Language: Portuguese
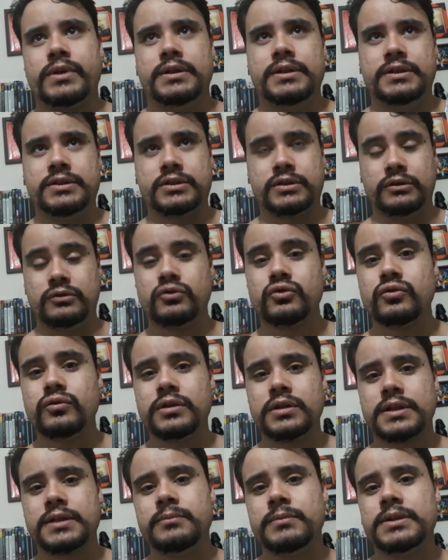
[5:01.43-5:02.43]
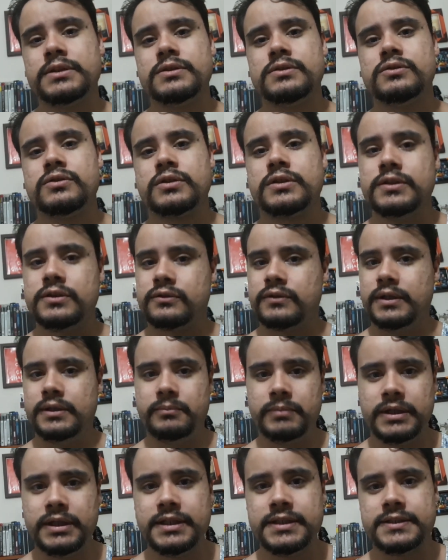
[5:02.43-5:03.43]
eles estão zoando que é mais Jesus Cristo. Aí
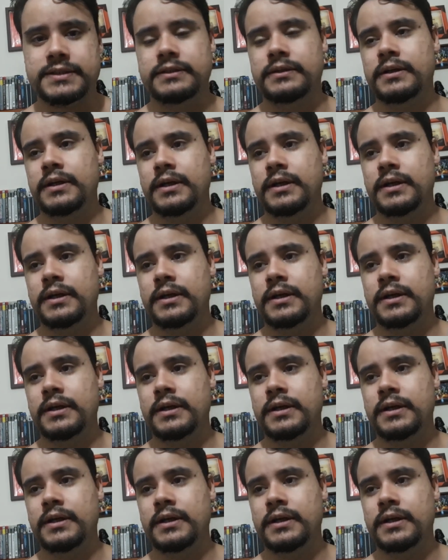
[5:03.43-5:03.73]
beleza.